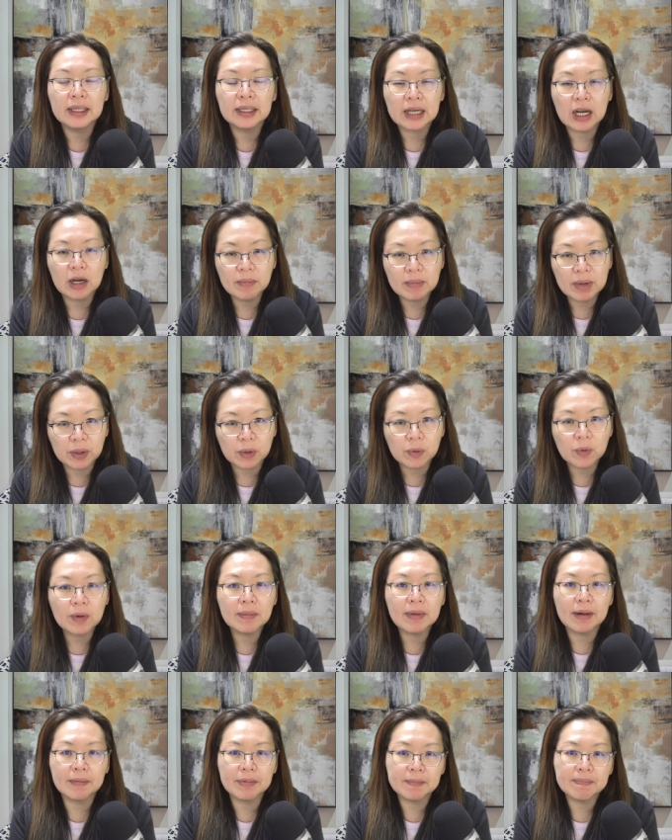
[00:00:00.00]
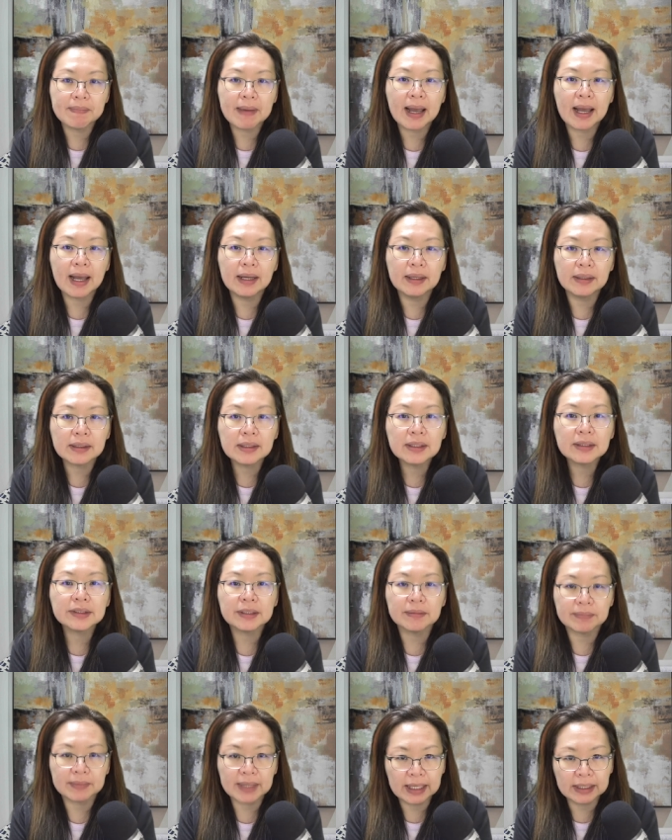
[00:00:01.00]
เข้ามาร่วมอภิปรายเรื่อง
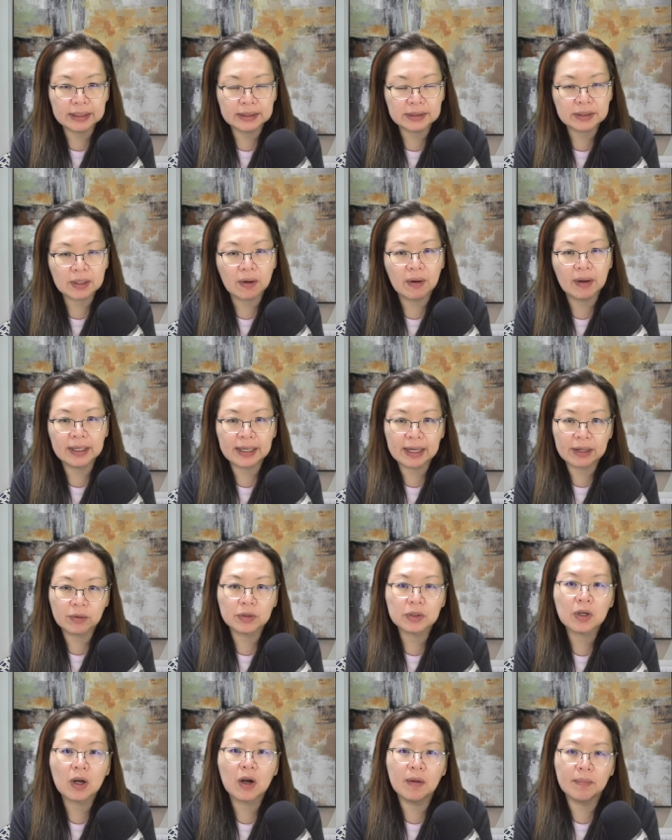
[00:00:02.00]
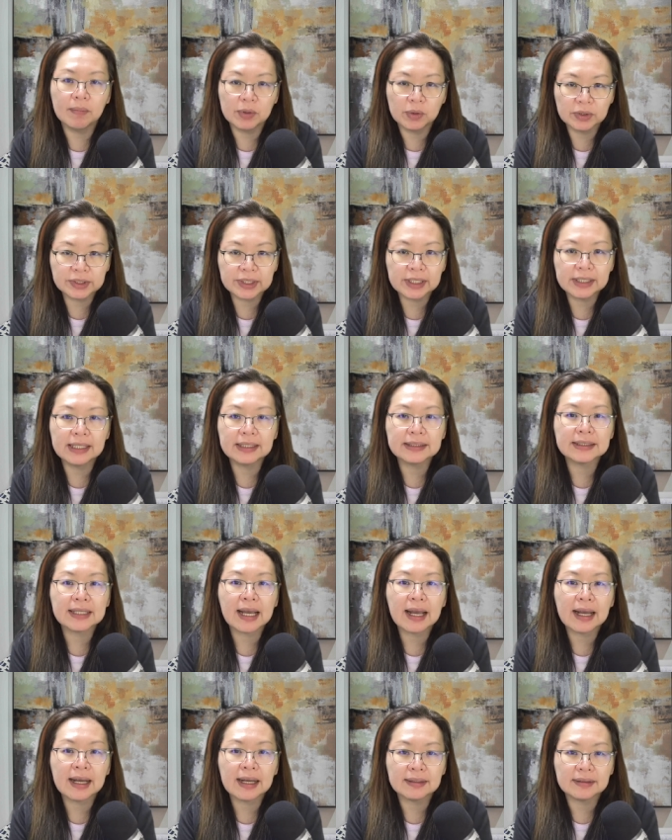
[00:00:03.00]
สำคัญต่ออนาคตของมนุษย
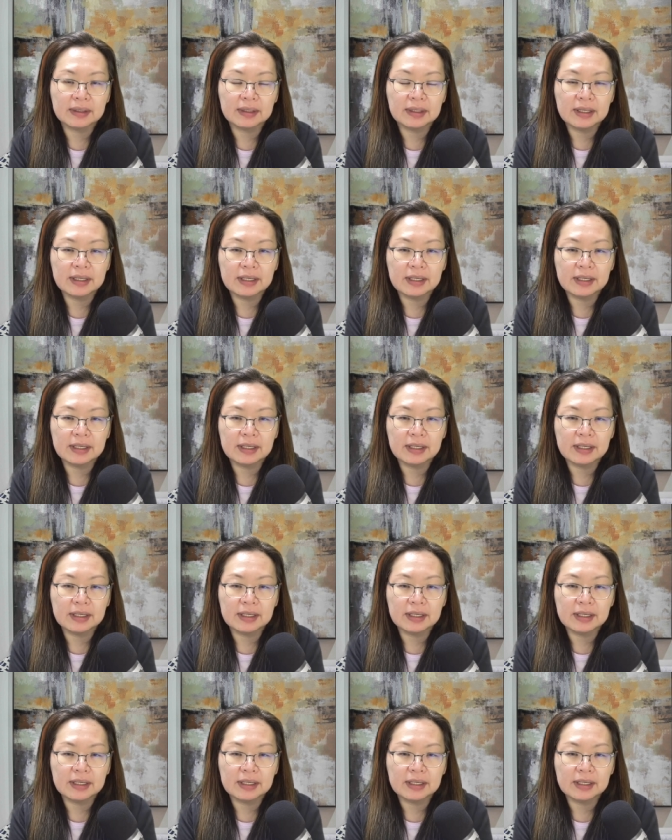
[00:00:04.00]
ชาติ